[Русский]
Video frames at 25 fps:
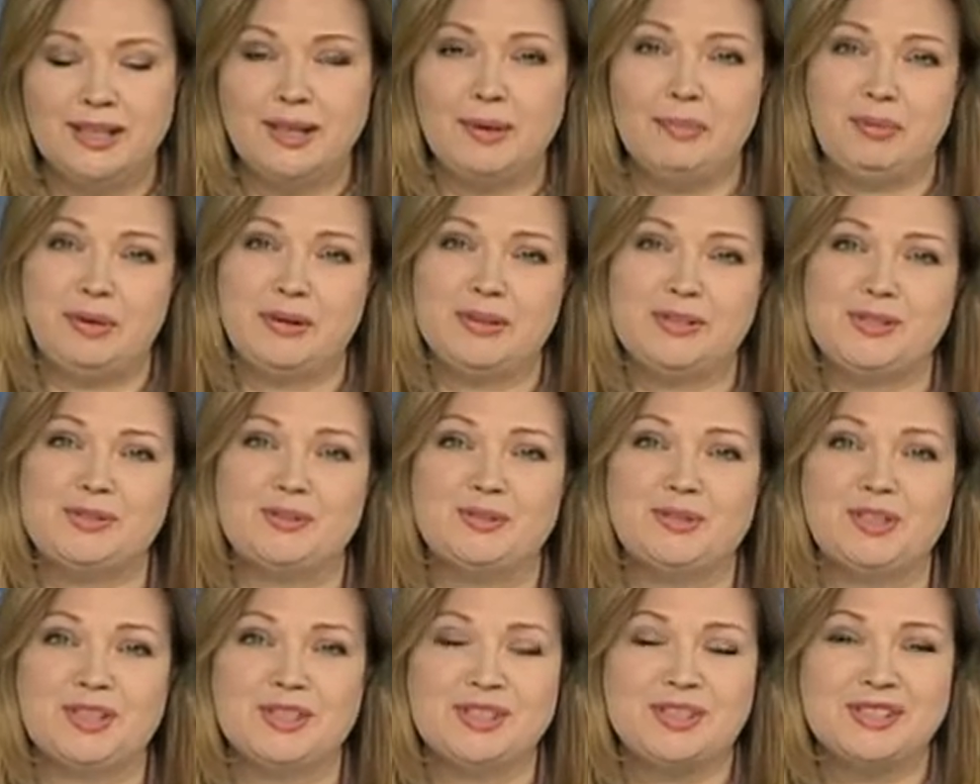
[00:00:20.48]
Я
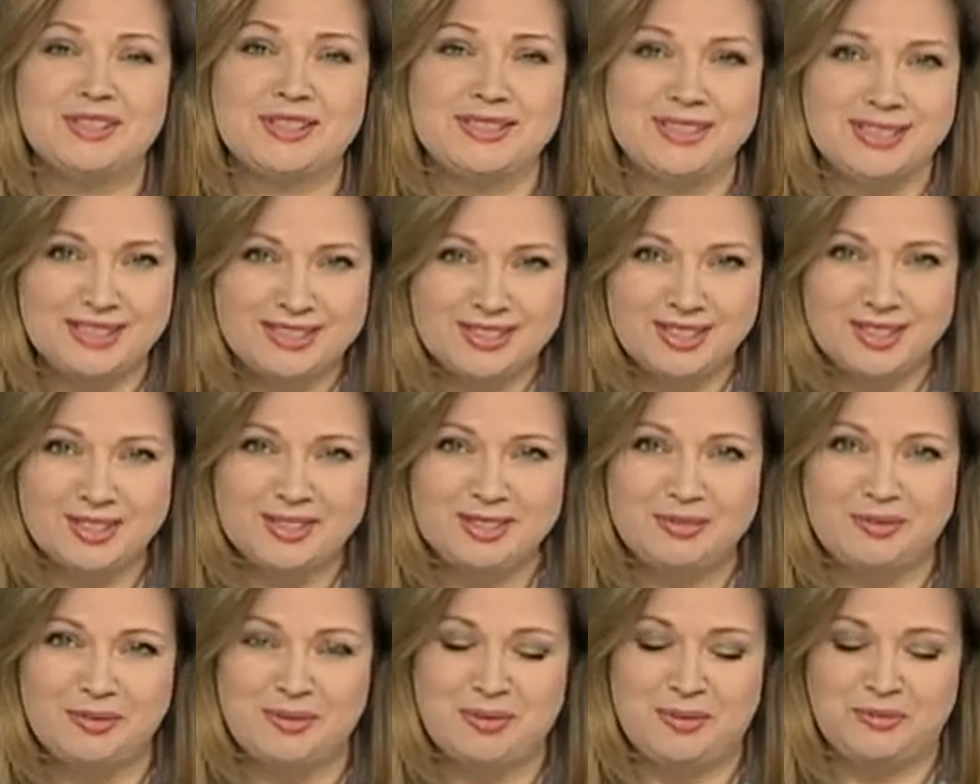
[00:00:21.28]
приветствую наших зрителей.
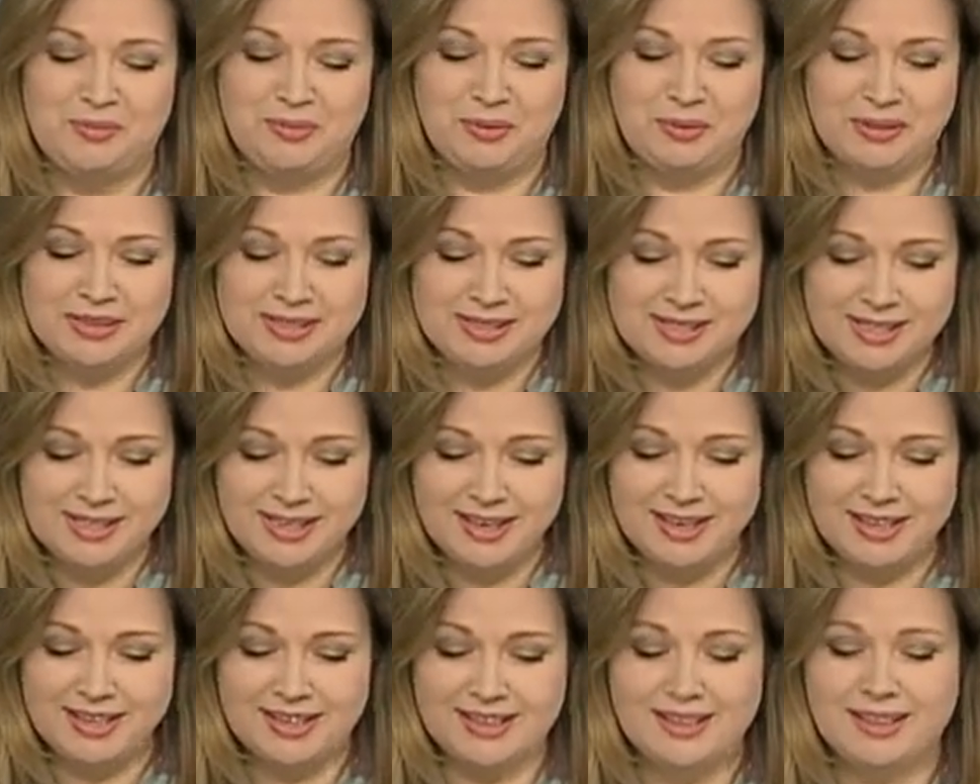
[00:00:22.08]
Сегодня
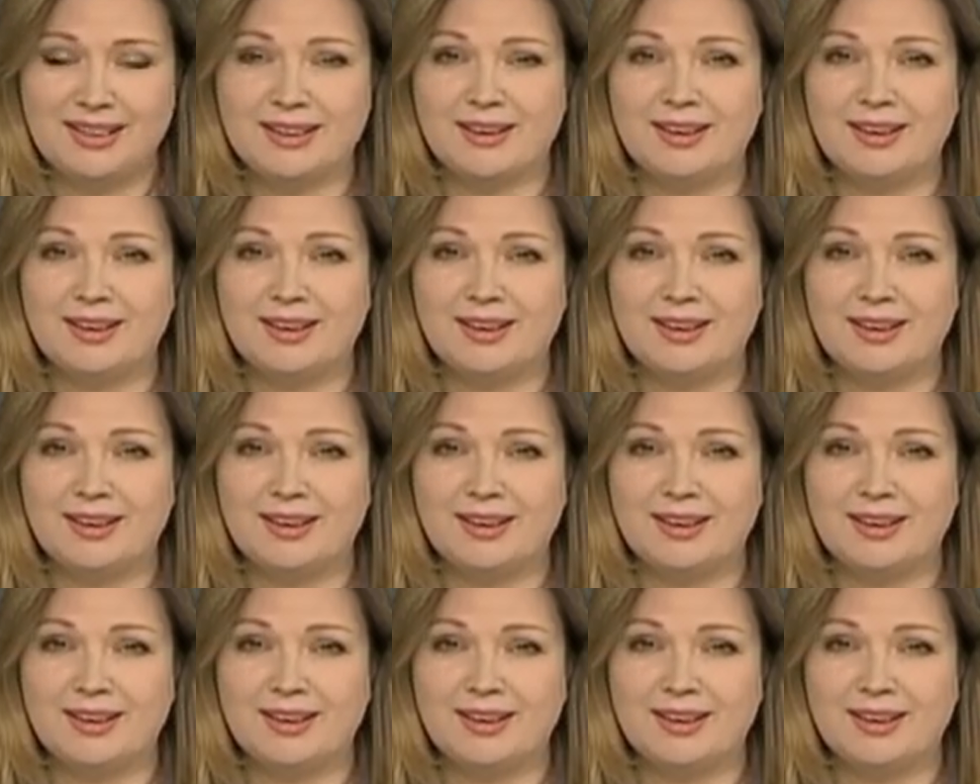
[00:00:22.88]
понедельник.